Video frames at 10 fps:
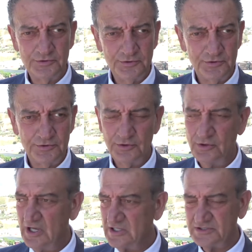
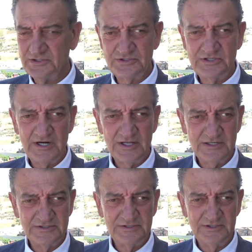Türktür, Lazdır,
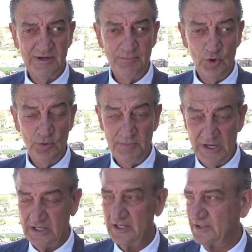Çerkezdir diye
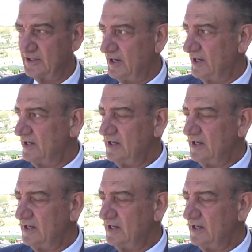bölünmek yerine